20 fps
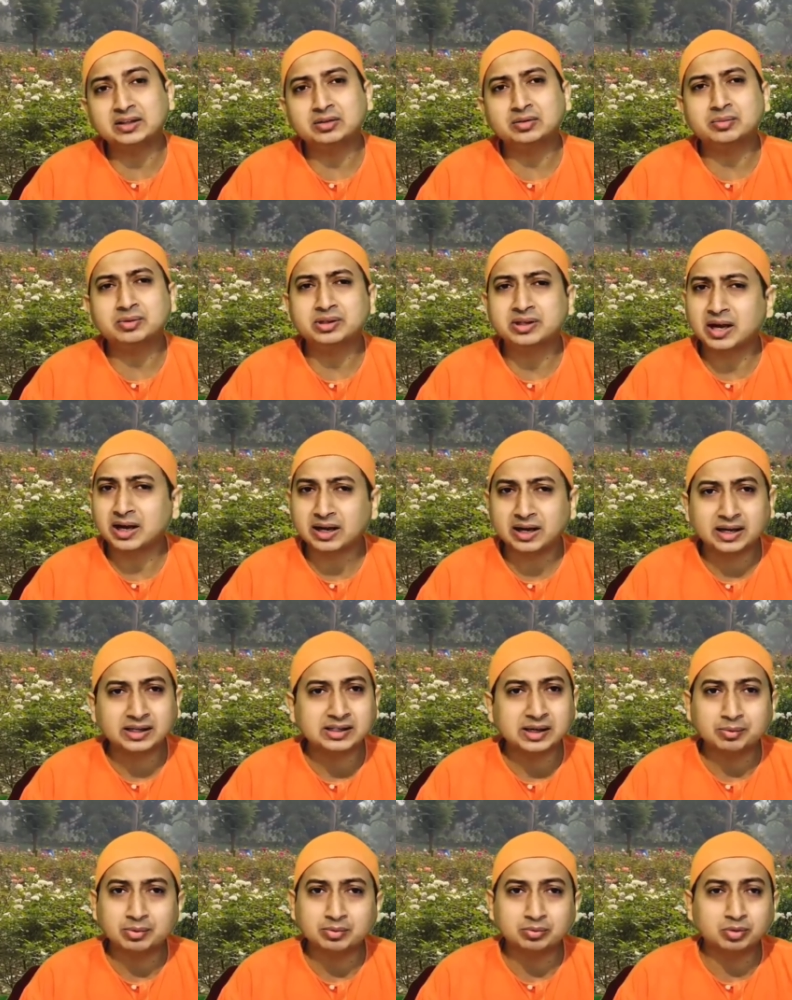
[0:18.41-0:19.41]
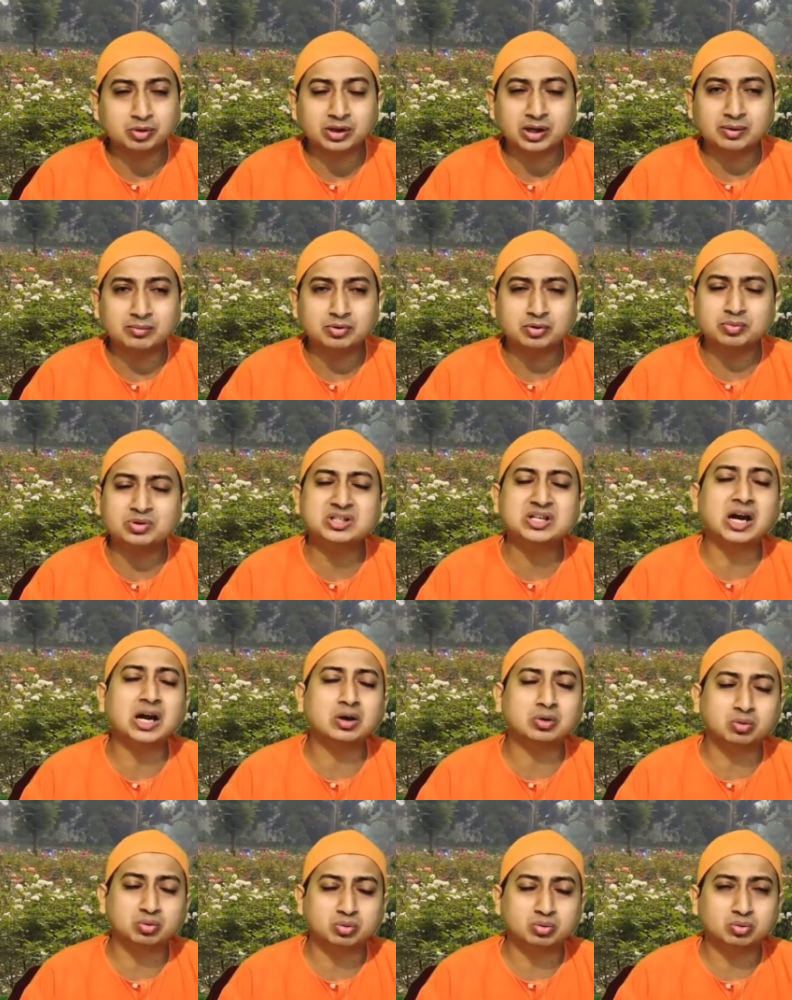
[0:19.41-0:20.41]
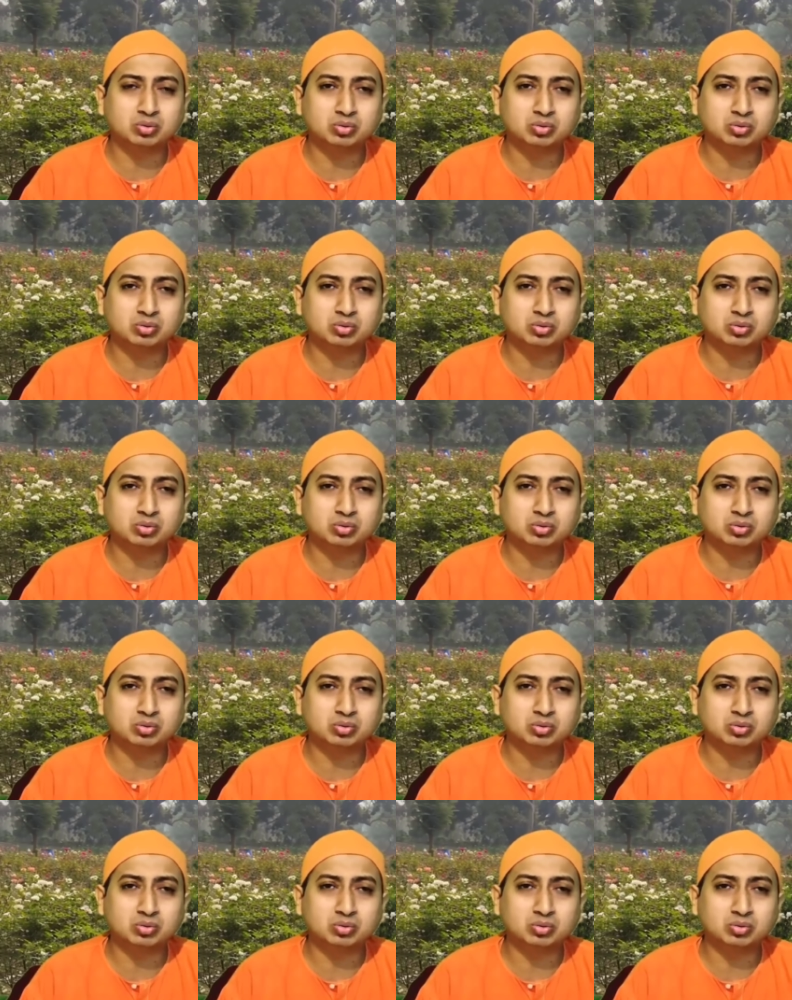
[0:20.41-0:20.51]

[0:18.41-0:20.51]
তুমি জানলে যেমন বললাম তুমি জানো